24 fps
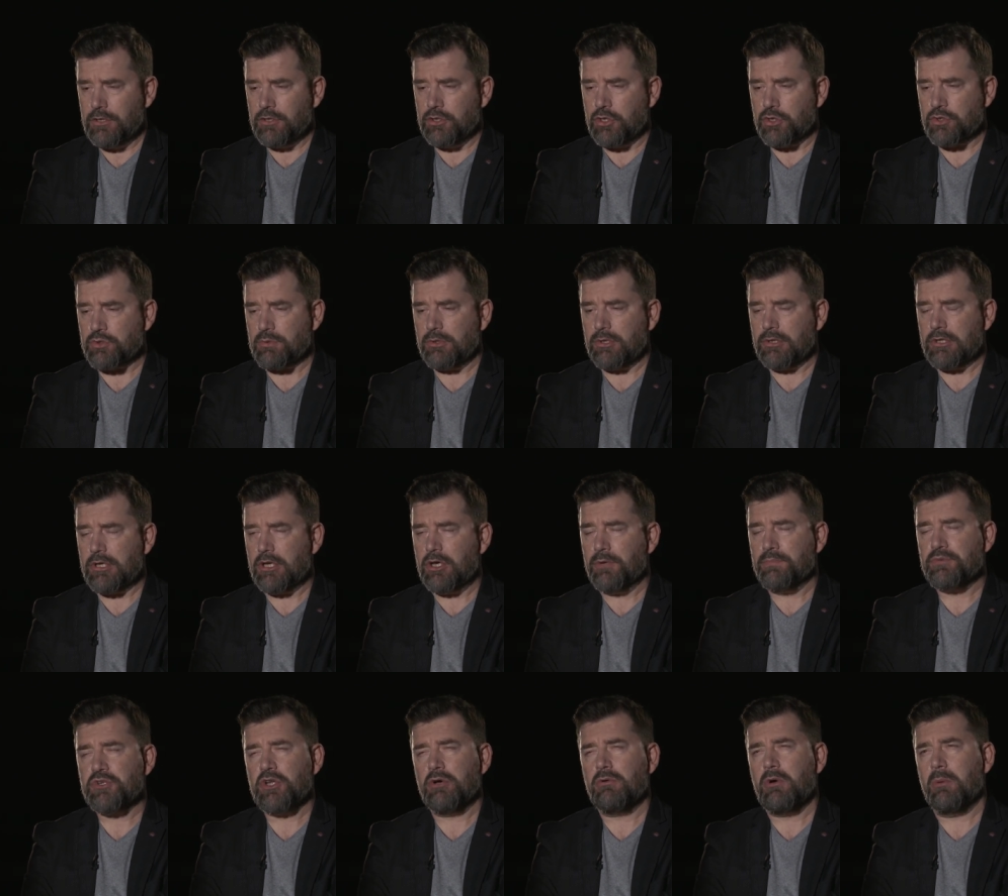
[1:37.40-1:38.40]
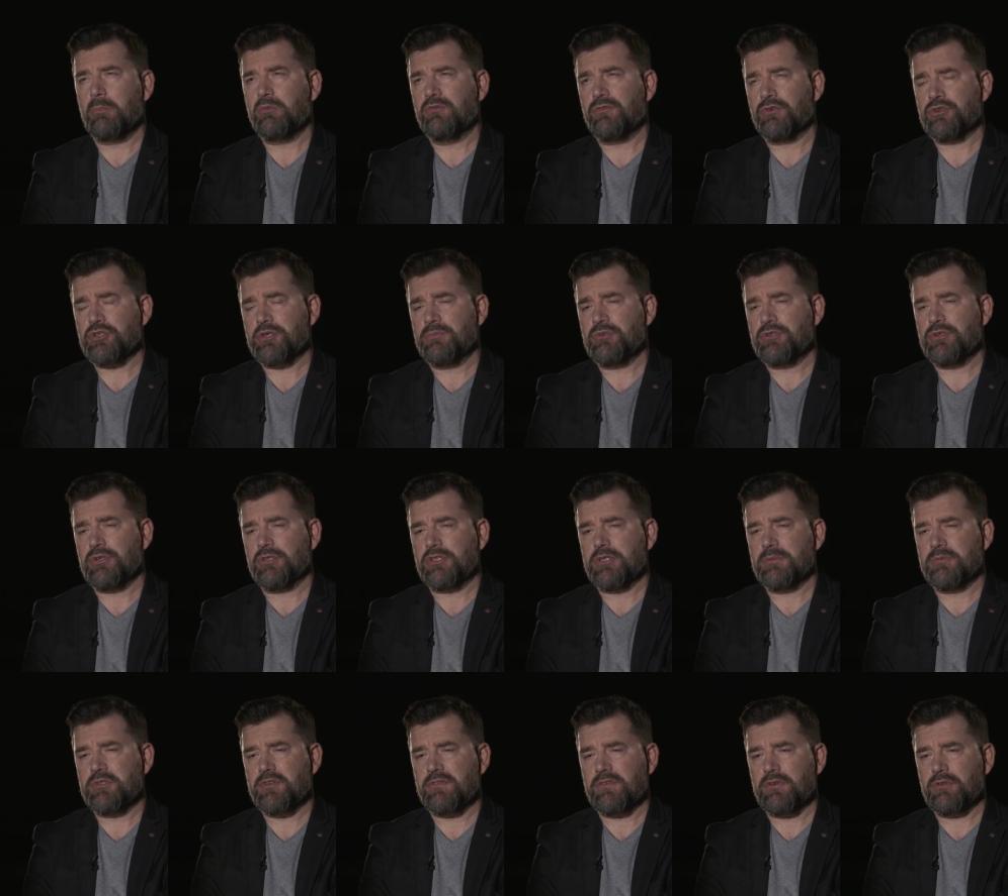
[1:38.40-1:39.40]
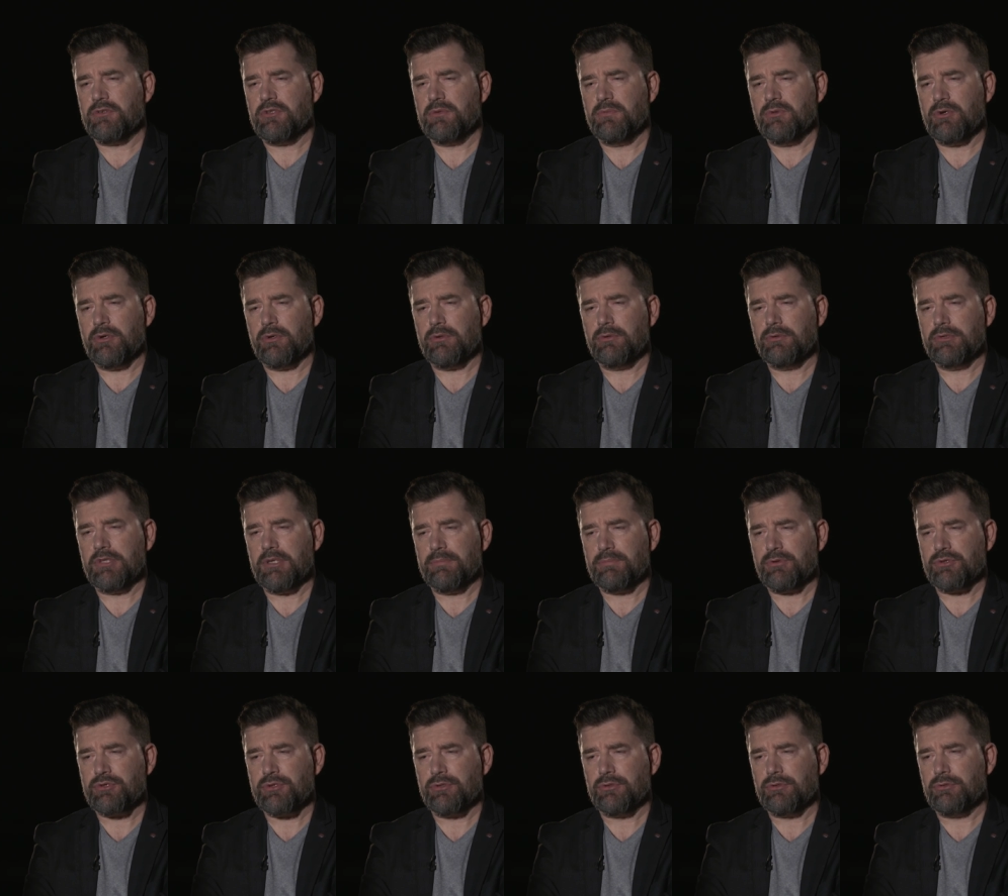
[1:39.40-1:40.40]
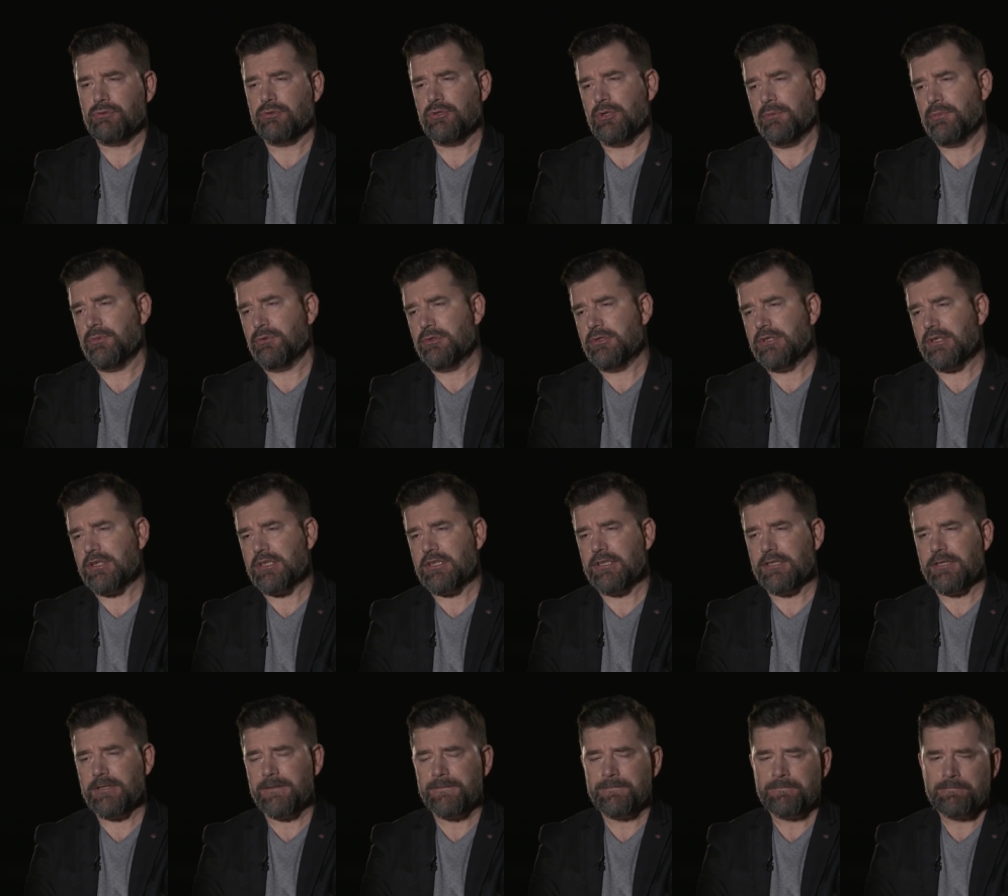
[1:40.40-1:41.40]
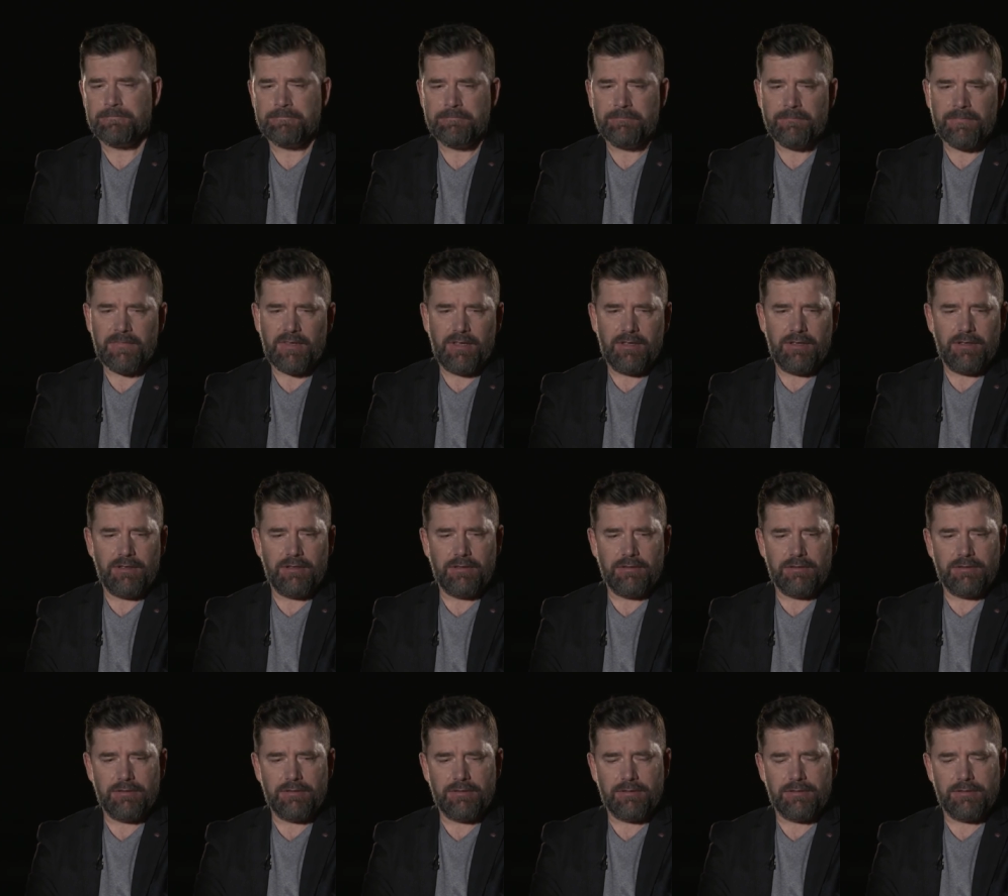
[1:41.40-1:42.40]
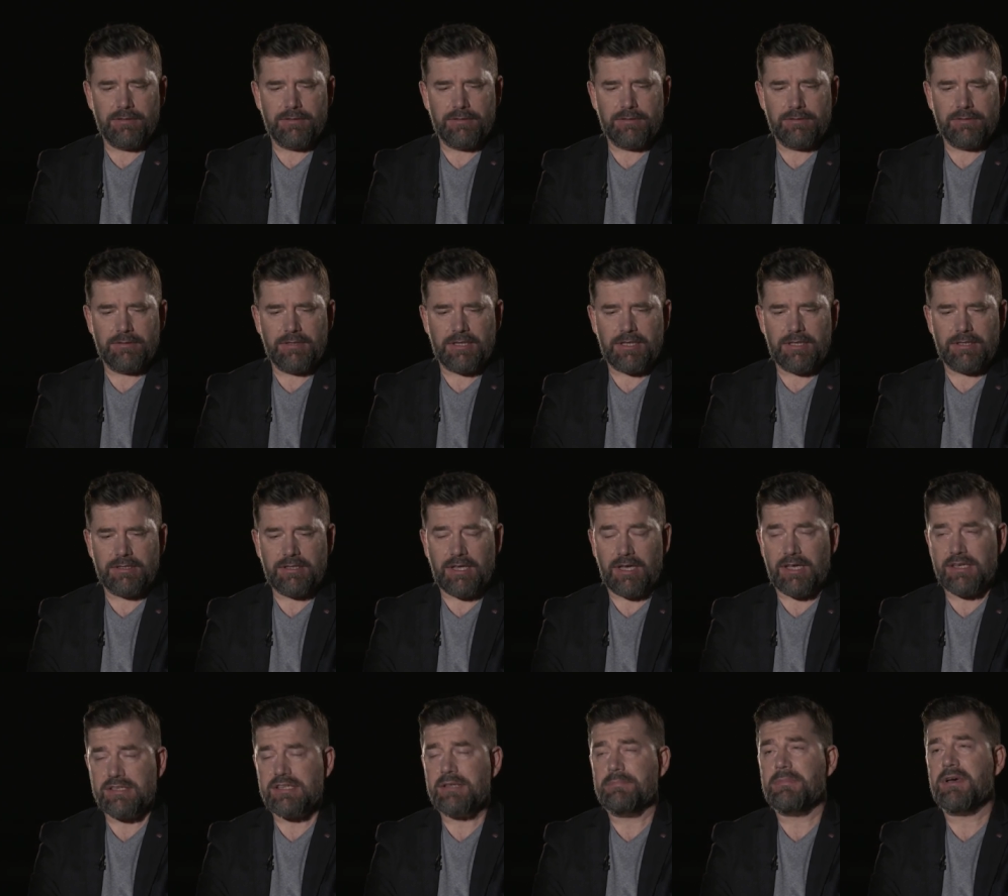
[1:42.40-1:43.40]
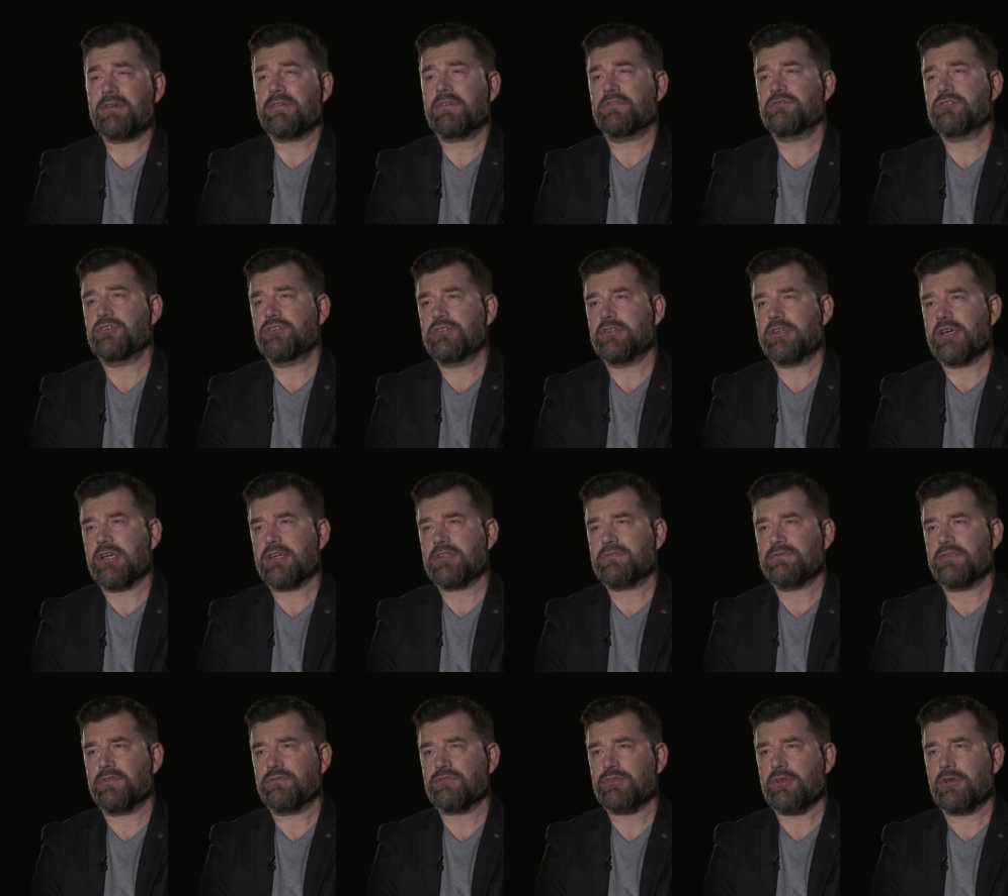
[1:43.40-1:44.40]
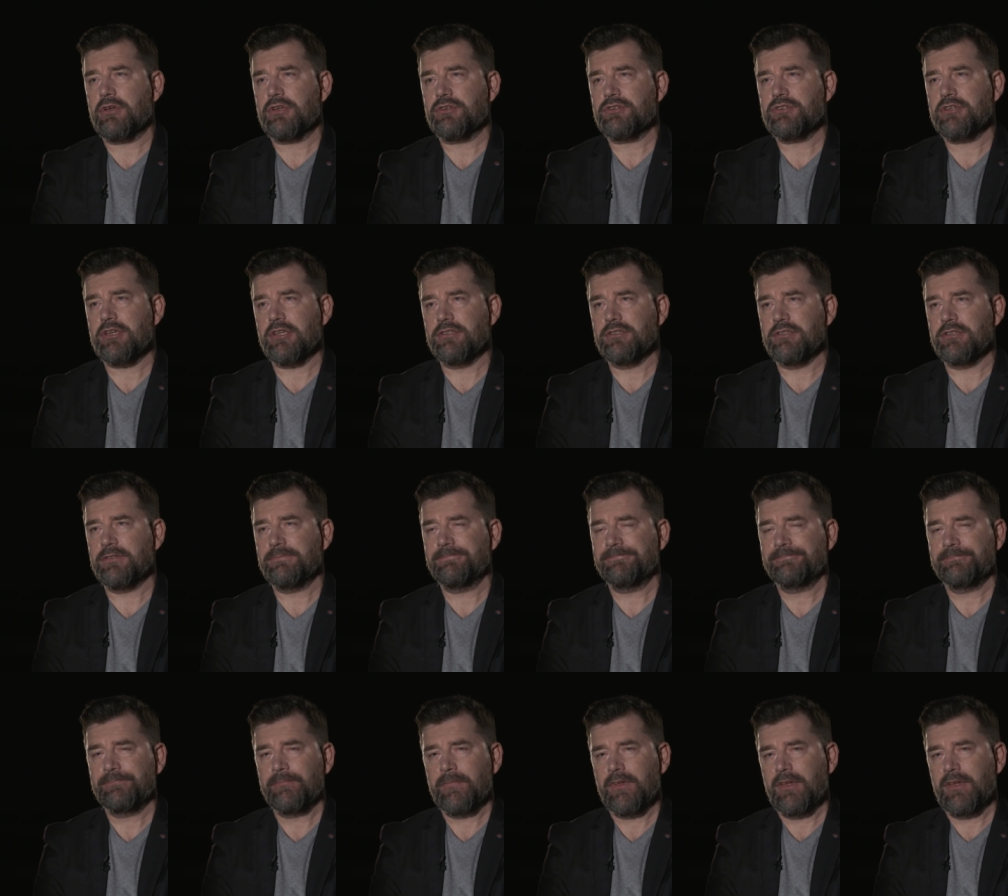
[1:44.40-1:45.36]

doszło do tego przełomu w 1989 roku. Na początku to były takie, y, takie, taka zabawa w dziennikarstwo w szkole średniej.